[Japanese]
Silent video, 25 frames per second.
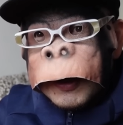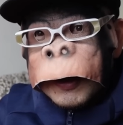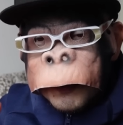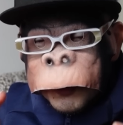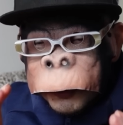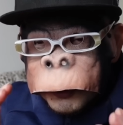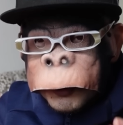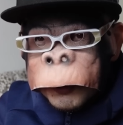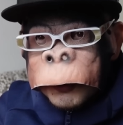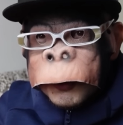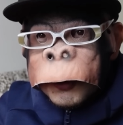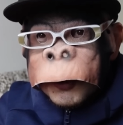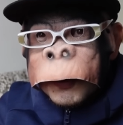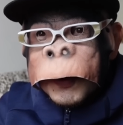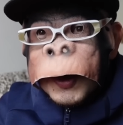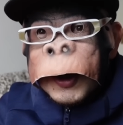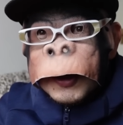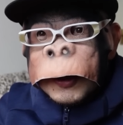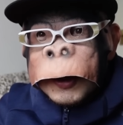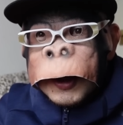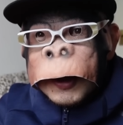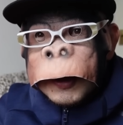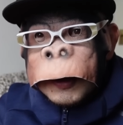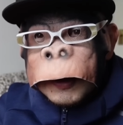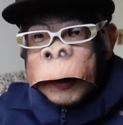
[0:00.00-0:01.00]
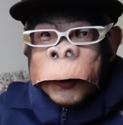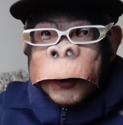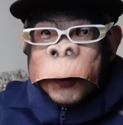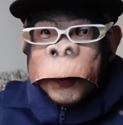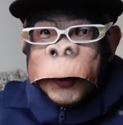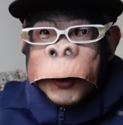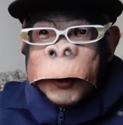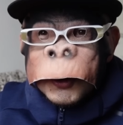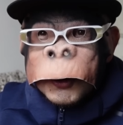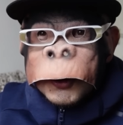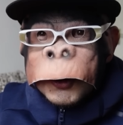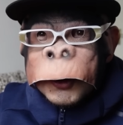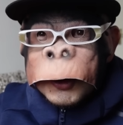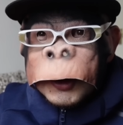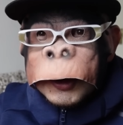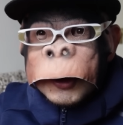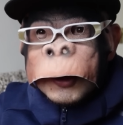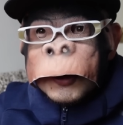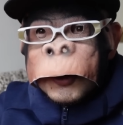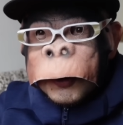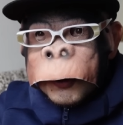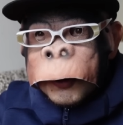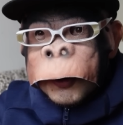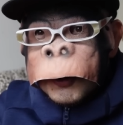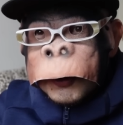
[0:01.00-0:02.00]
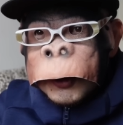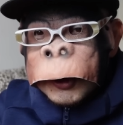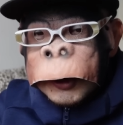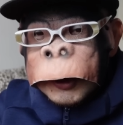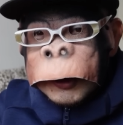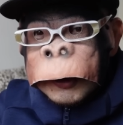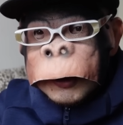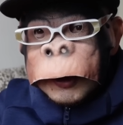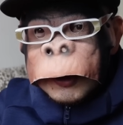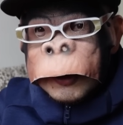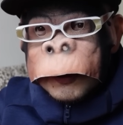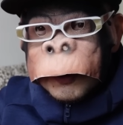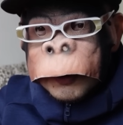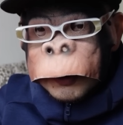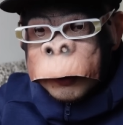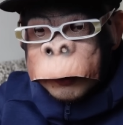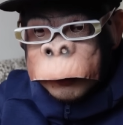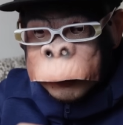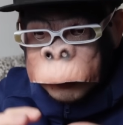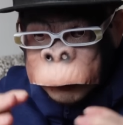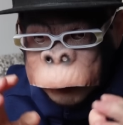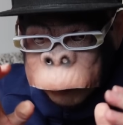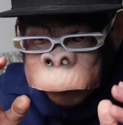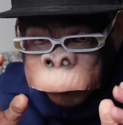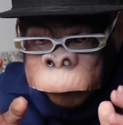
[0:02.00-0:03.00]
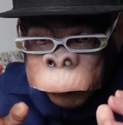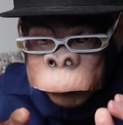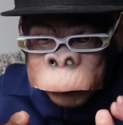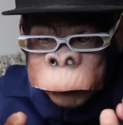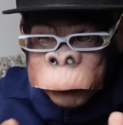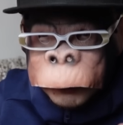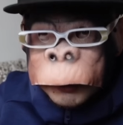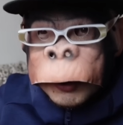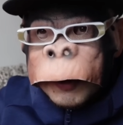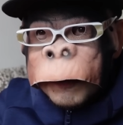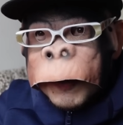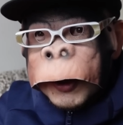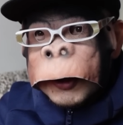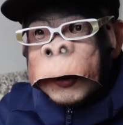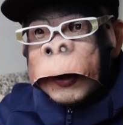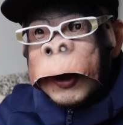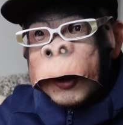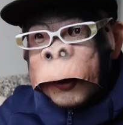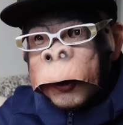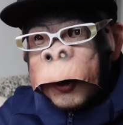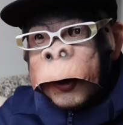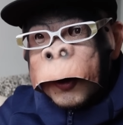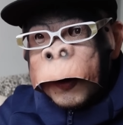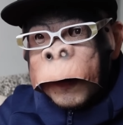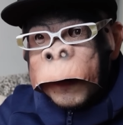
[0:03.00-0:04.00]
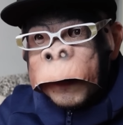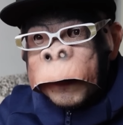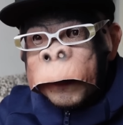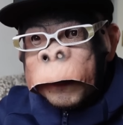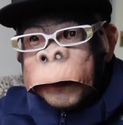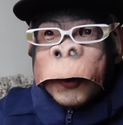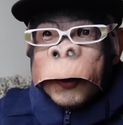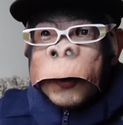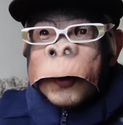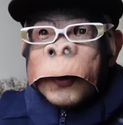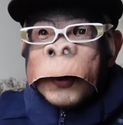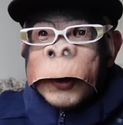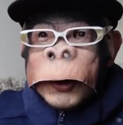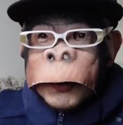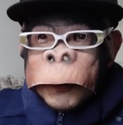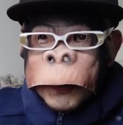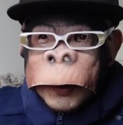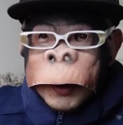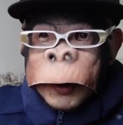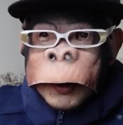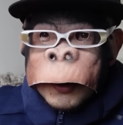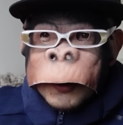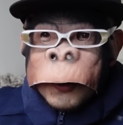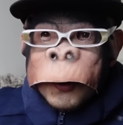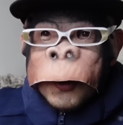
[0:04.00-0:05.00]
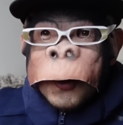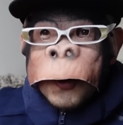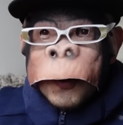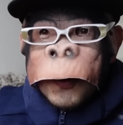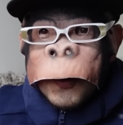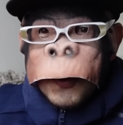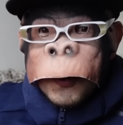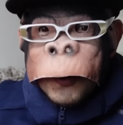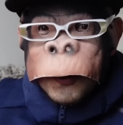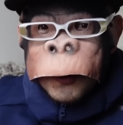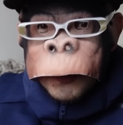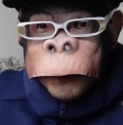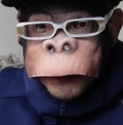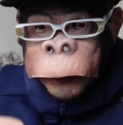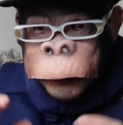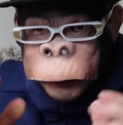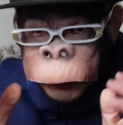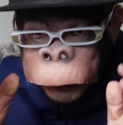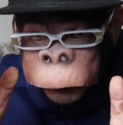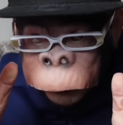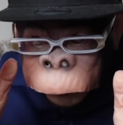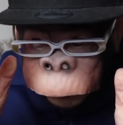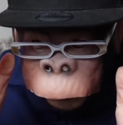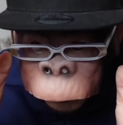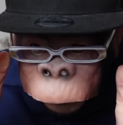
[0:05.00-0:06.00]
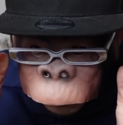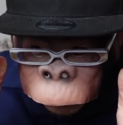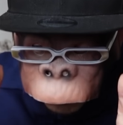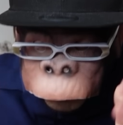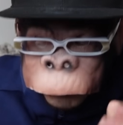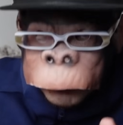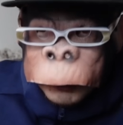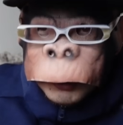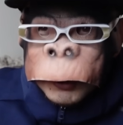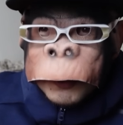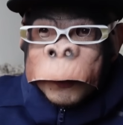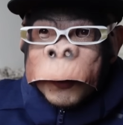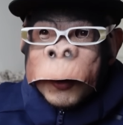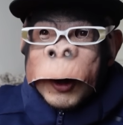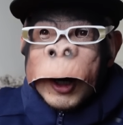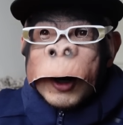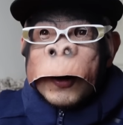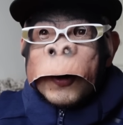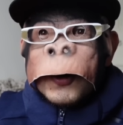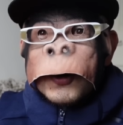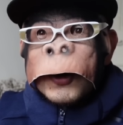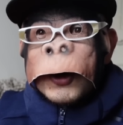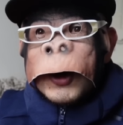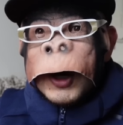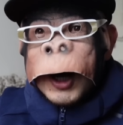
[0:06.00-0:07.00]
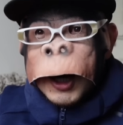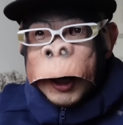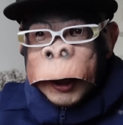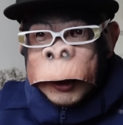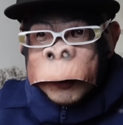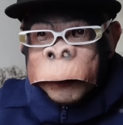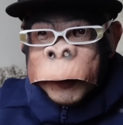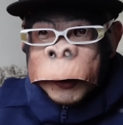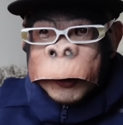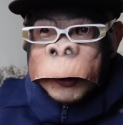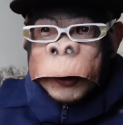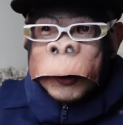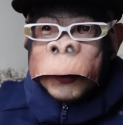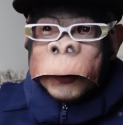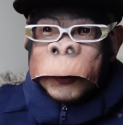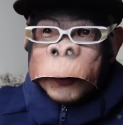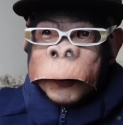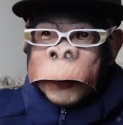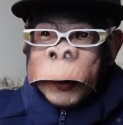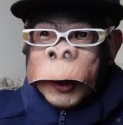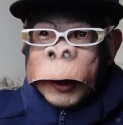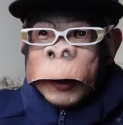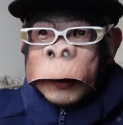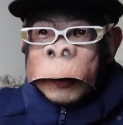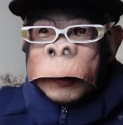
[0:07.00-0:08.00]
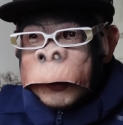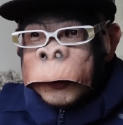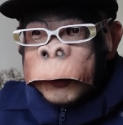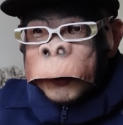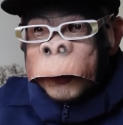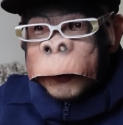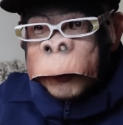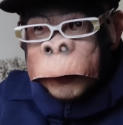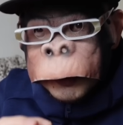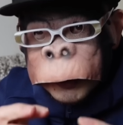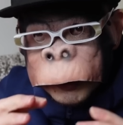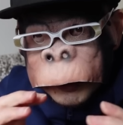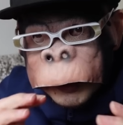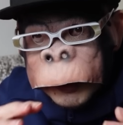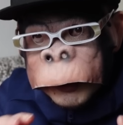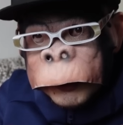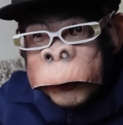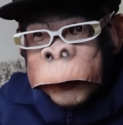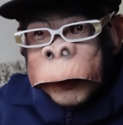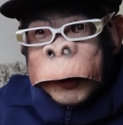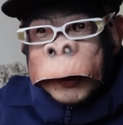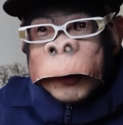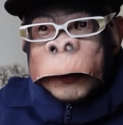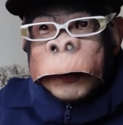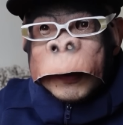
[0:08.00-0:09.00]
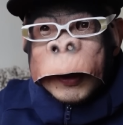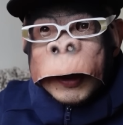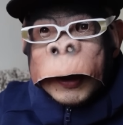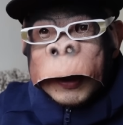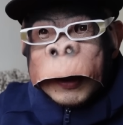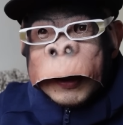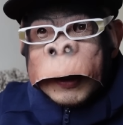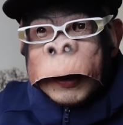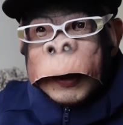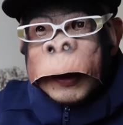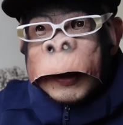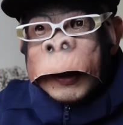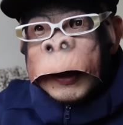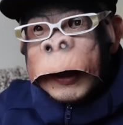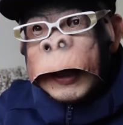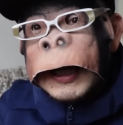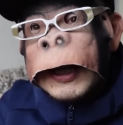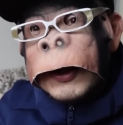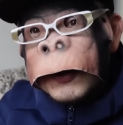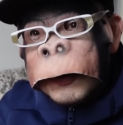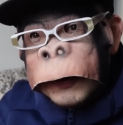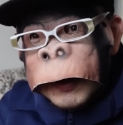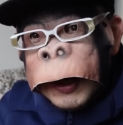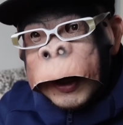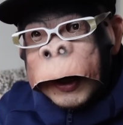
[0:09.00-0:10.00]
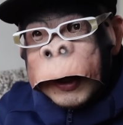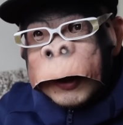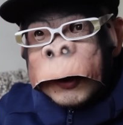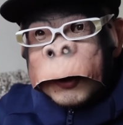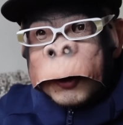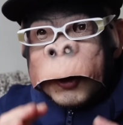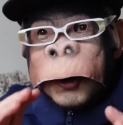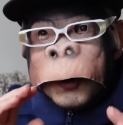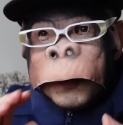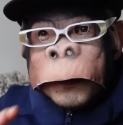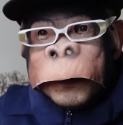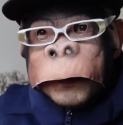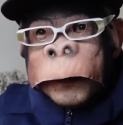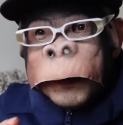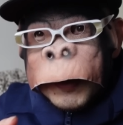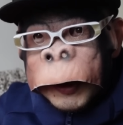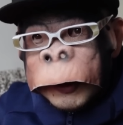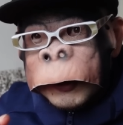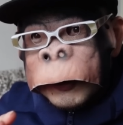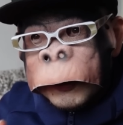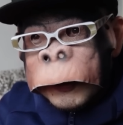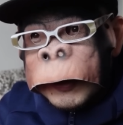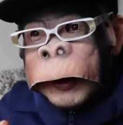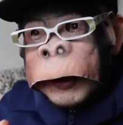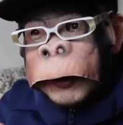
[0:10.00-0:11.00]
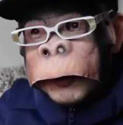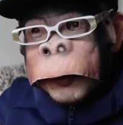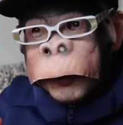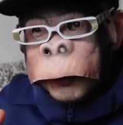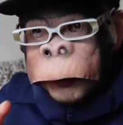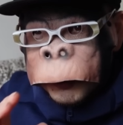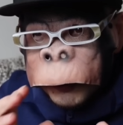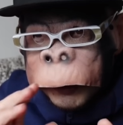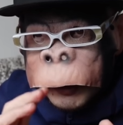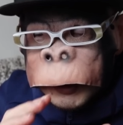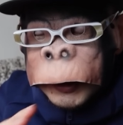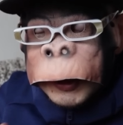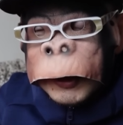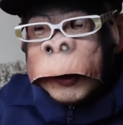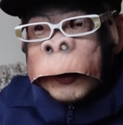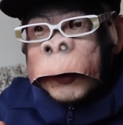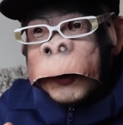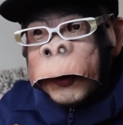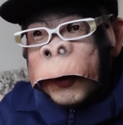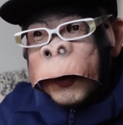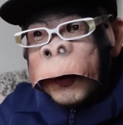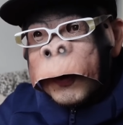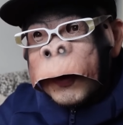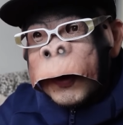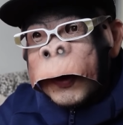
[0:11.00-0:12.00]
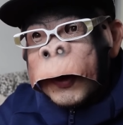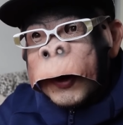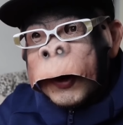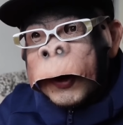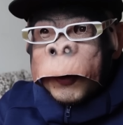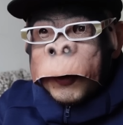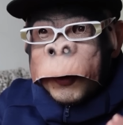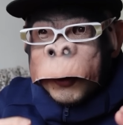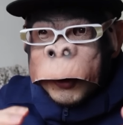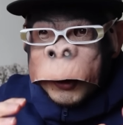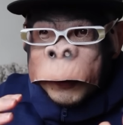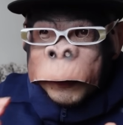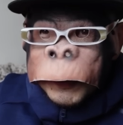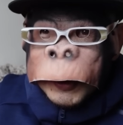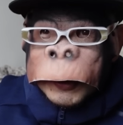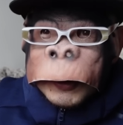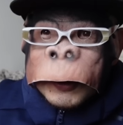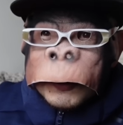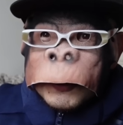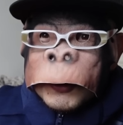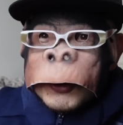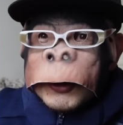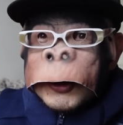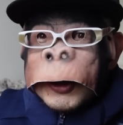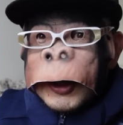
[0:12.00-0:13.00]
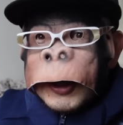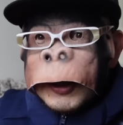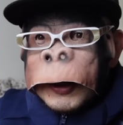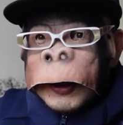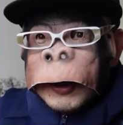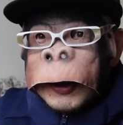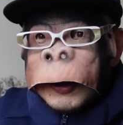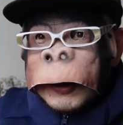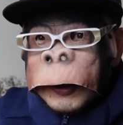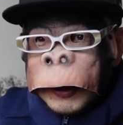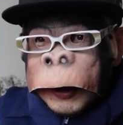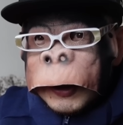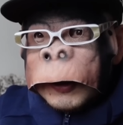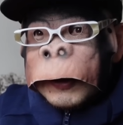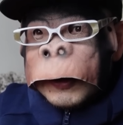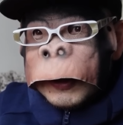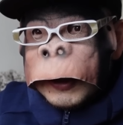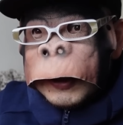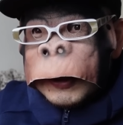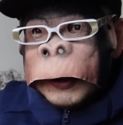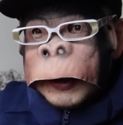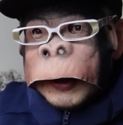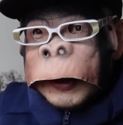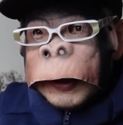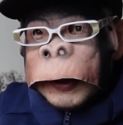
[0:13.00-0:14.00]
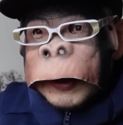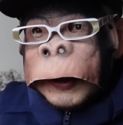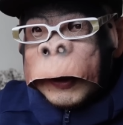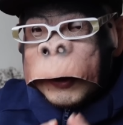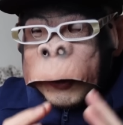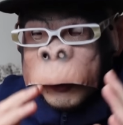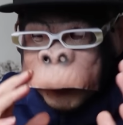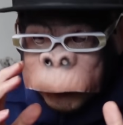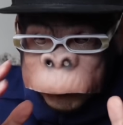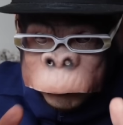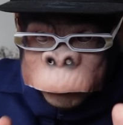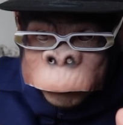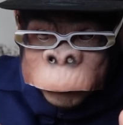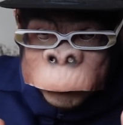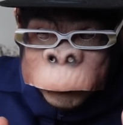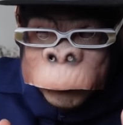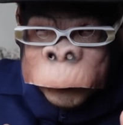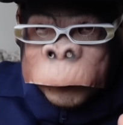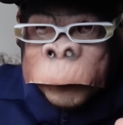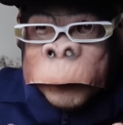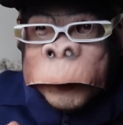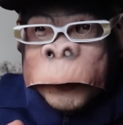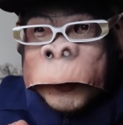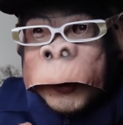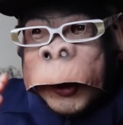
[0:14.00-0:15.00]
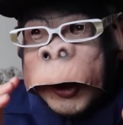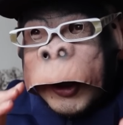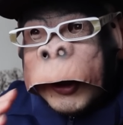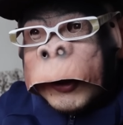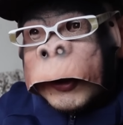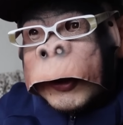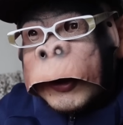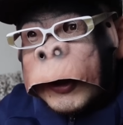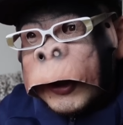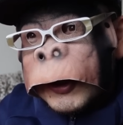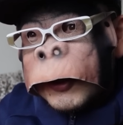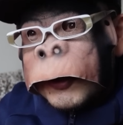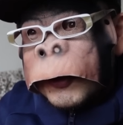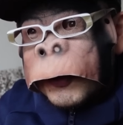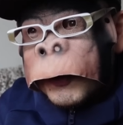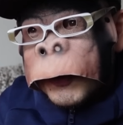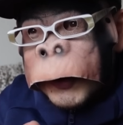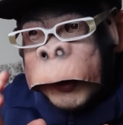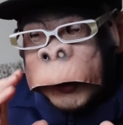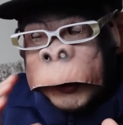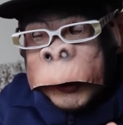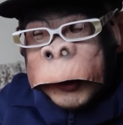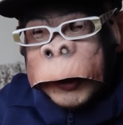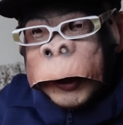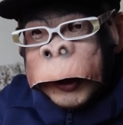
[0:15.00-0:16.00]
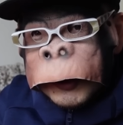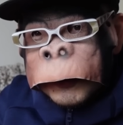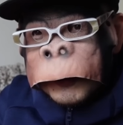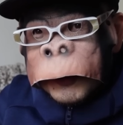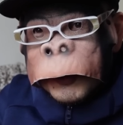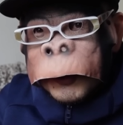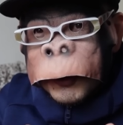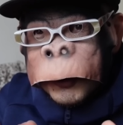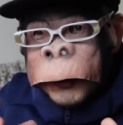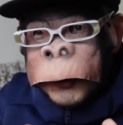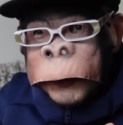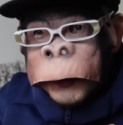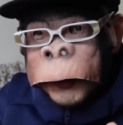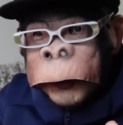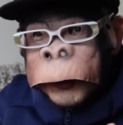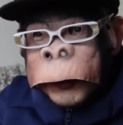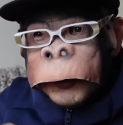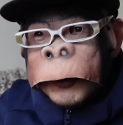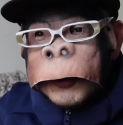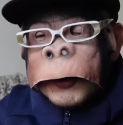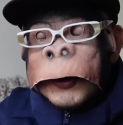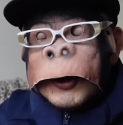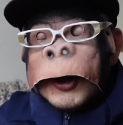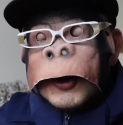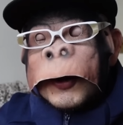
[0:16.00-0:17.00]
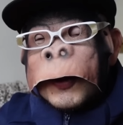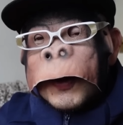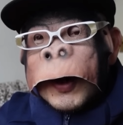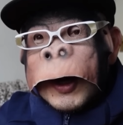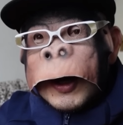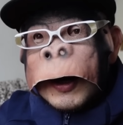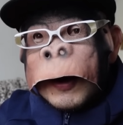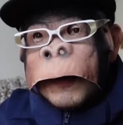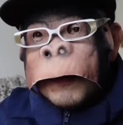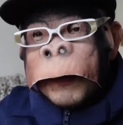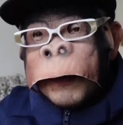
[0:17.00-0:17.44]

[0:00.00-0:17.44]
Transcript: もちろんその前にね、コミュニティシールドのシティ戦では先発してますけど、今季はほぼほぼリハビリと言っても過言ではありませんよ、そんな。そんな選手がですね、いくらトップアスリートとはいえですよ、これまでの試合間であったり、90分走れるフィジカルを取り戻すっていうのは、